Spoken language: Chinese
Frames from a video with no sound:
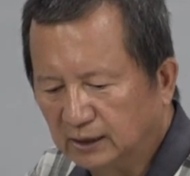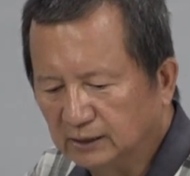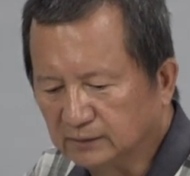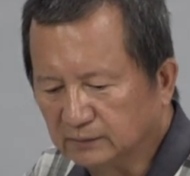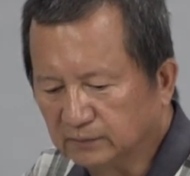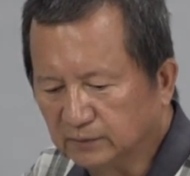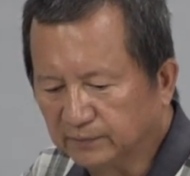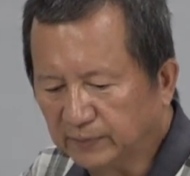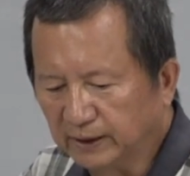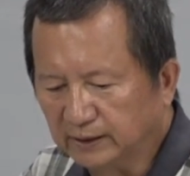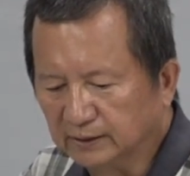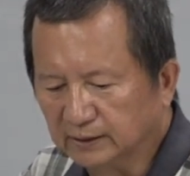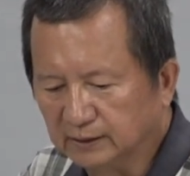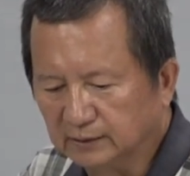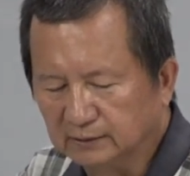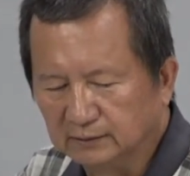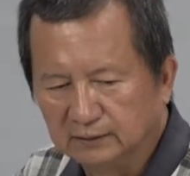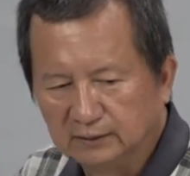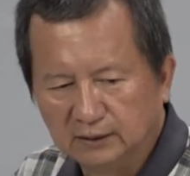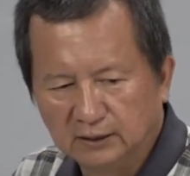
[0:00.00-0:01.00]
那怎么办
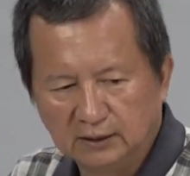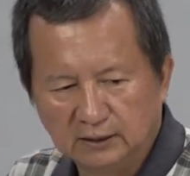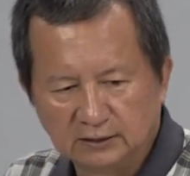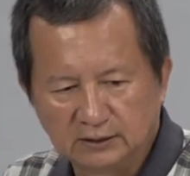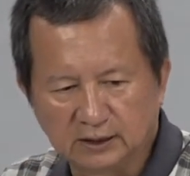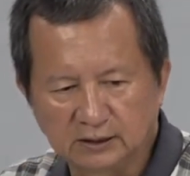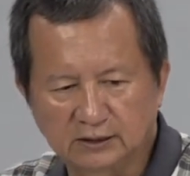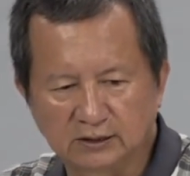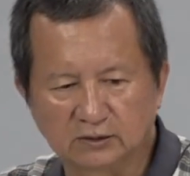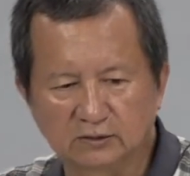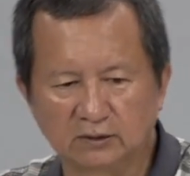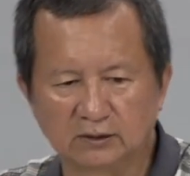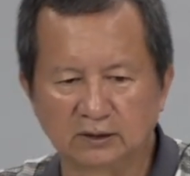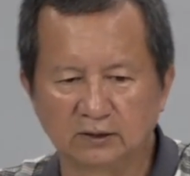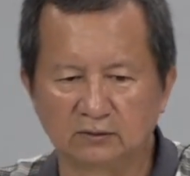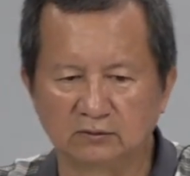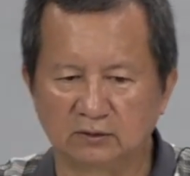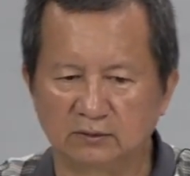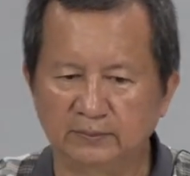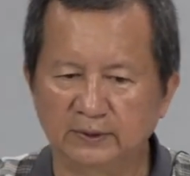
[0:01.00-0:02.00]
呢？这时候
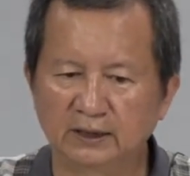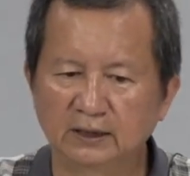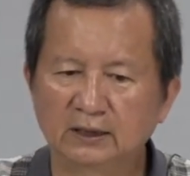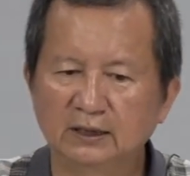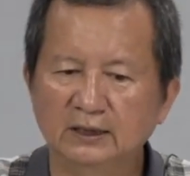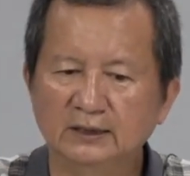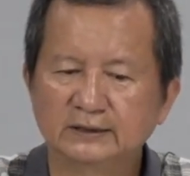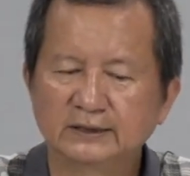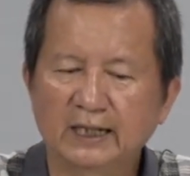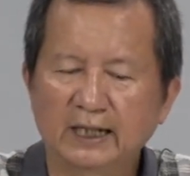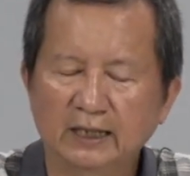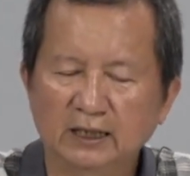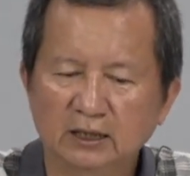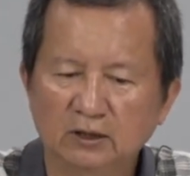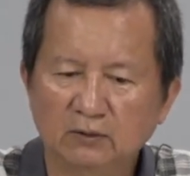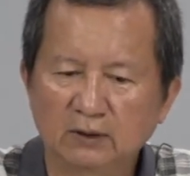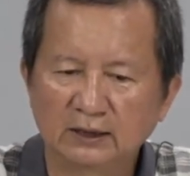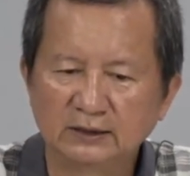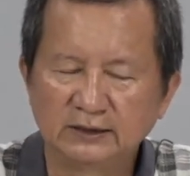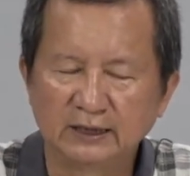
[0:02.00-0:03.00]
呢，我们可以再额
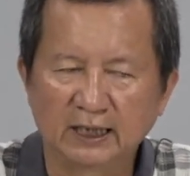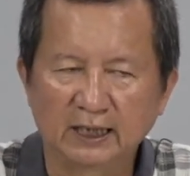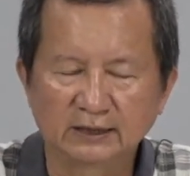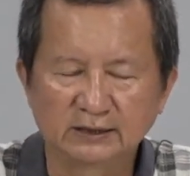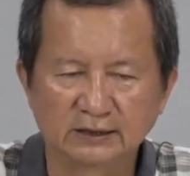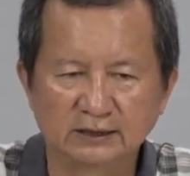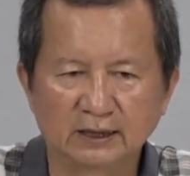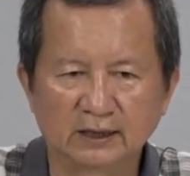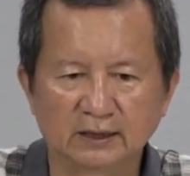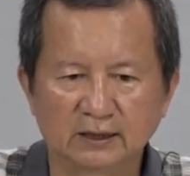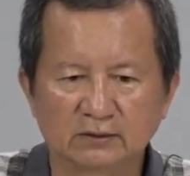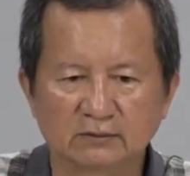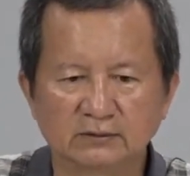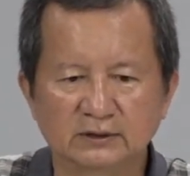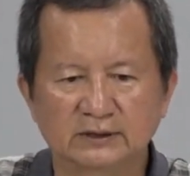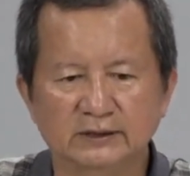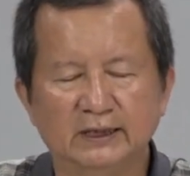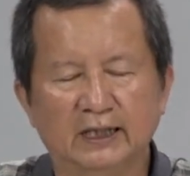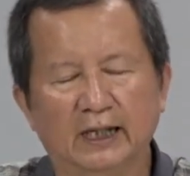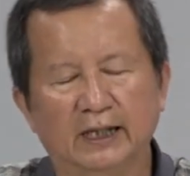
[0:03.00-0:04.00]
外加其他的东
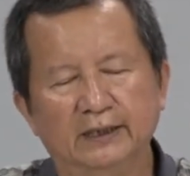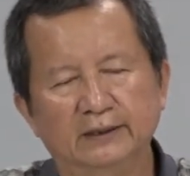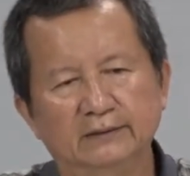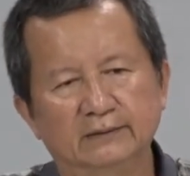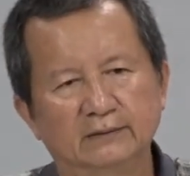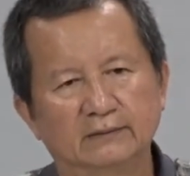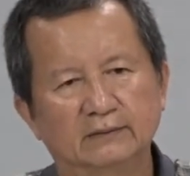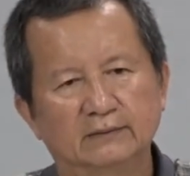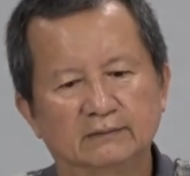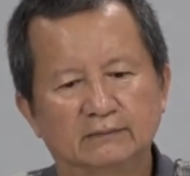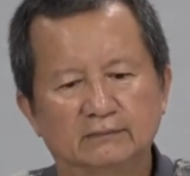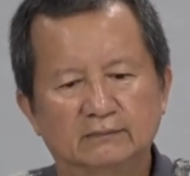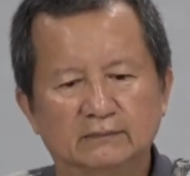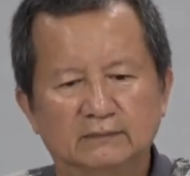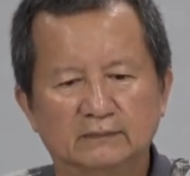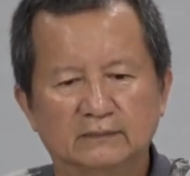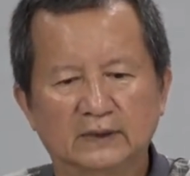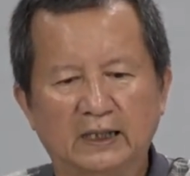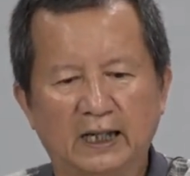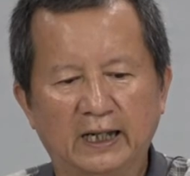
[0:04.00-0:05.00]
西来，
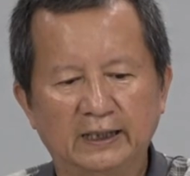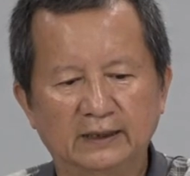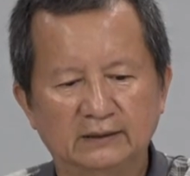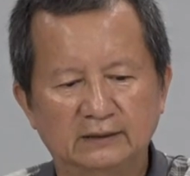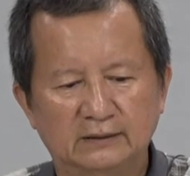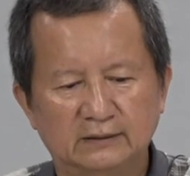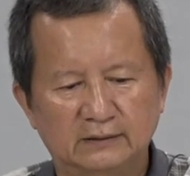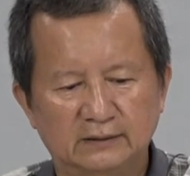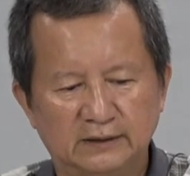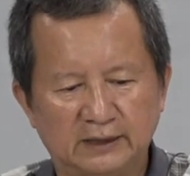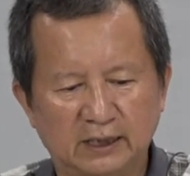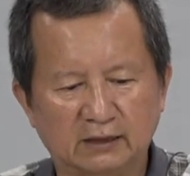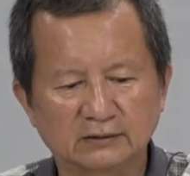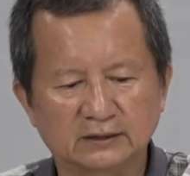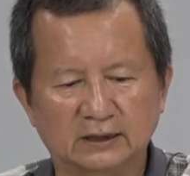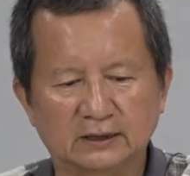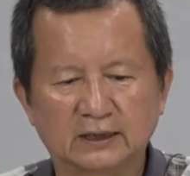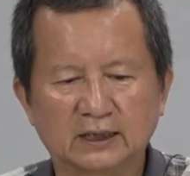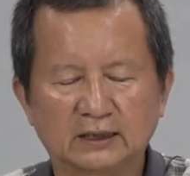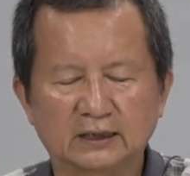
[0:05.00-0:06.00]
来调
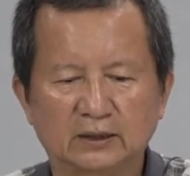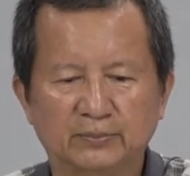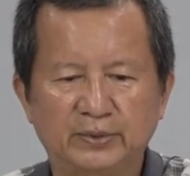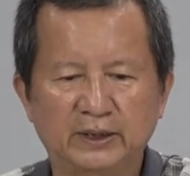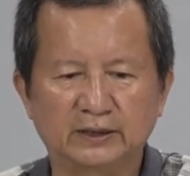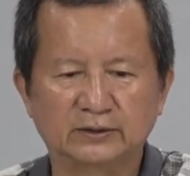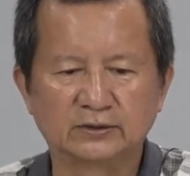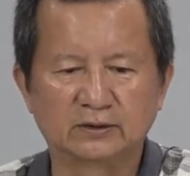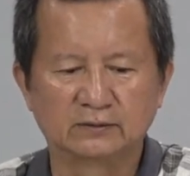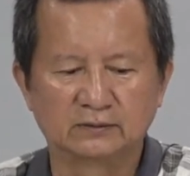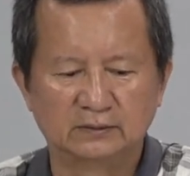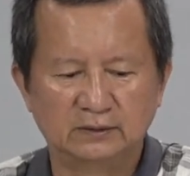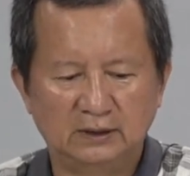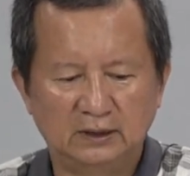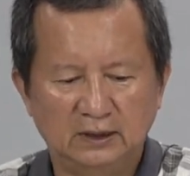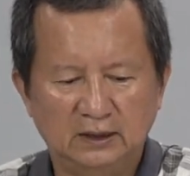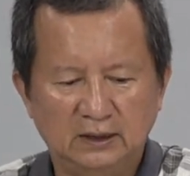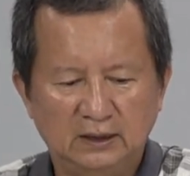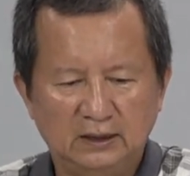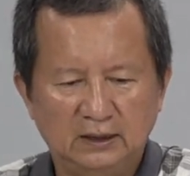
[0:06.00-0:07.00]
整它的配重。
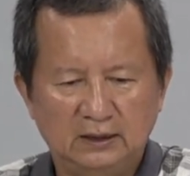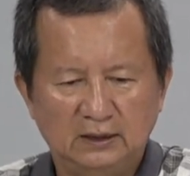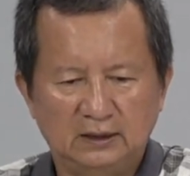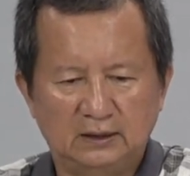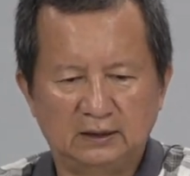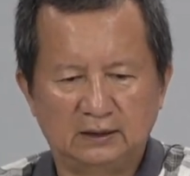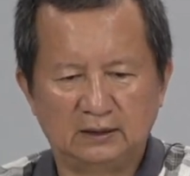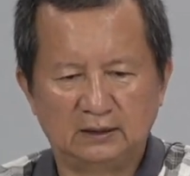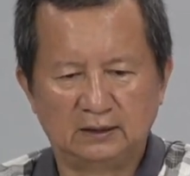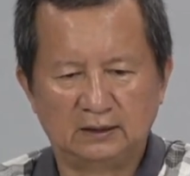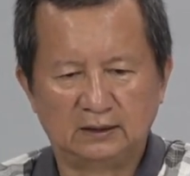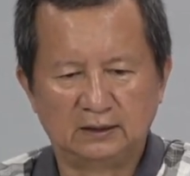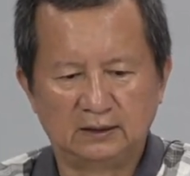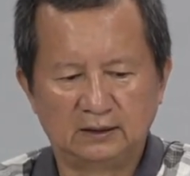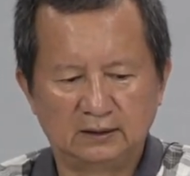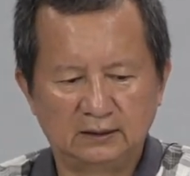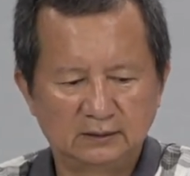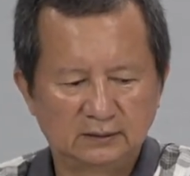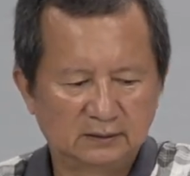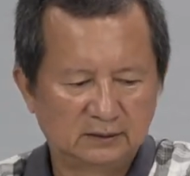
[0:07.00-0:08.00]

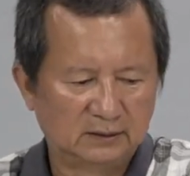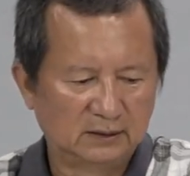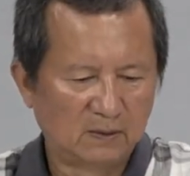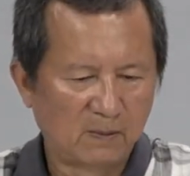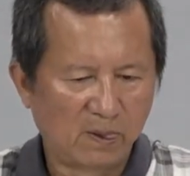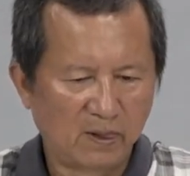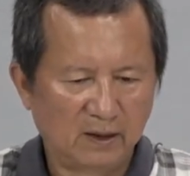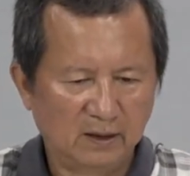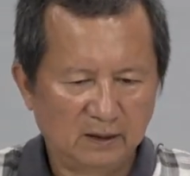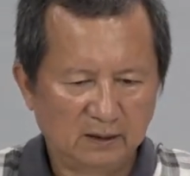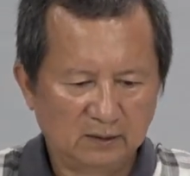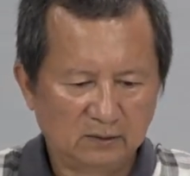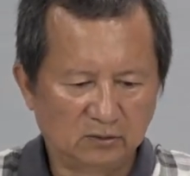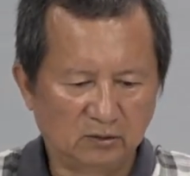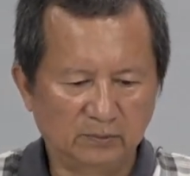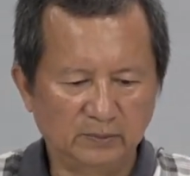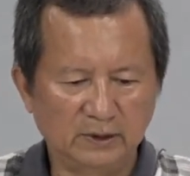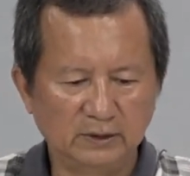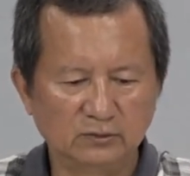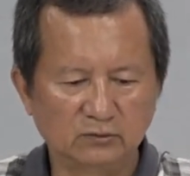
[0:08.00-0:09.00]
呃，
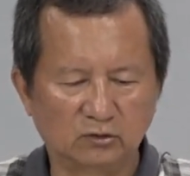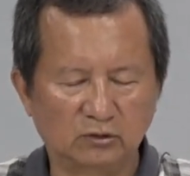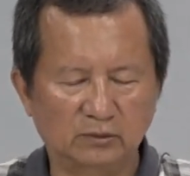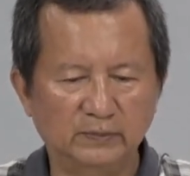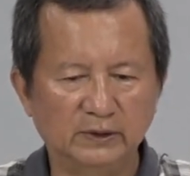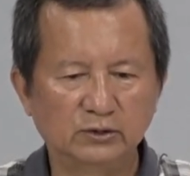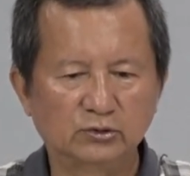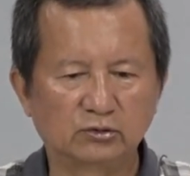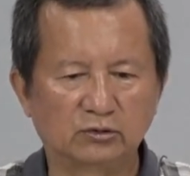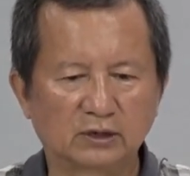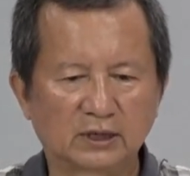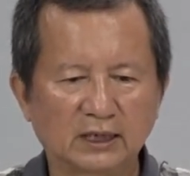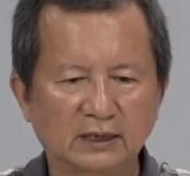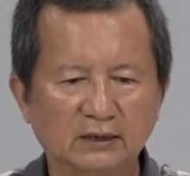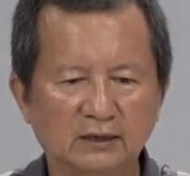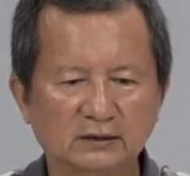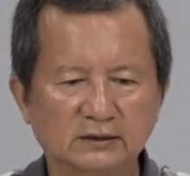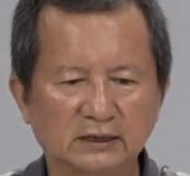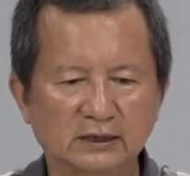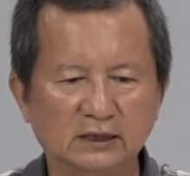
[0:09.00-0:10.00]
我们我们所看
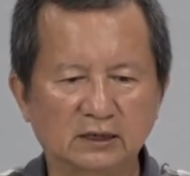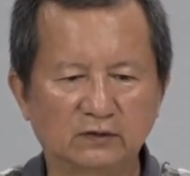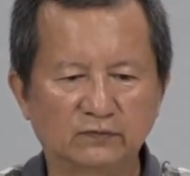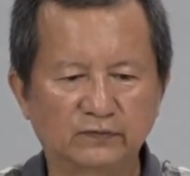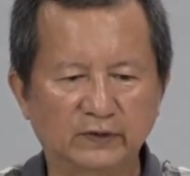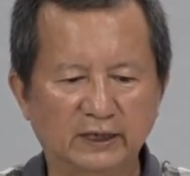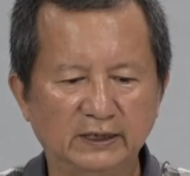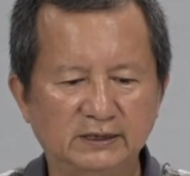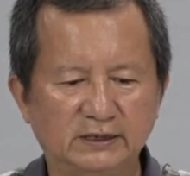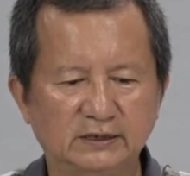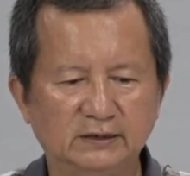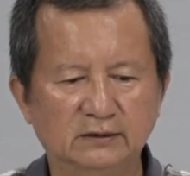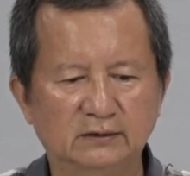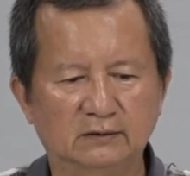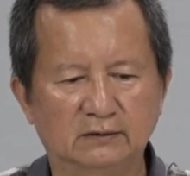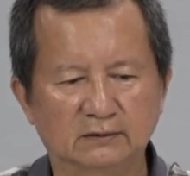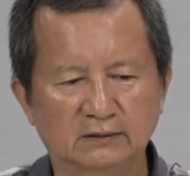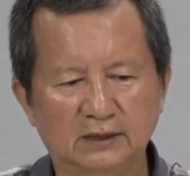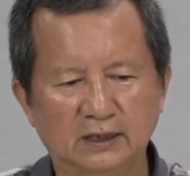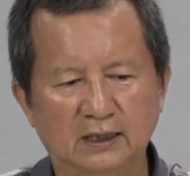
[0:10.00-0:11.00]
到这个飞机
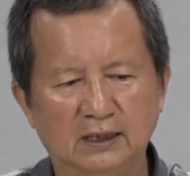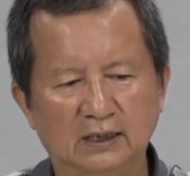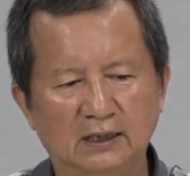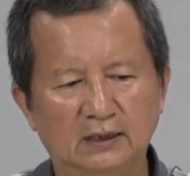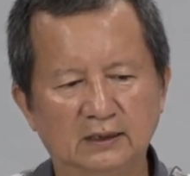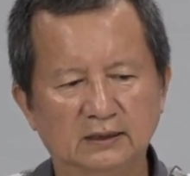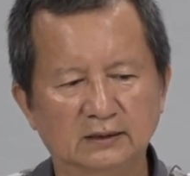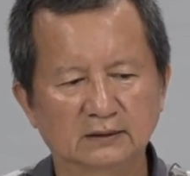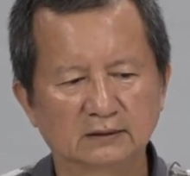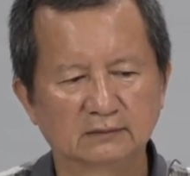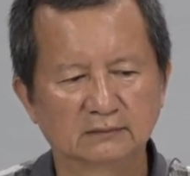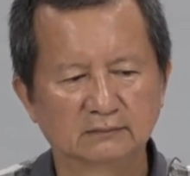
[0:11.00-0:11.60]
哈，它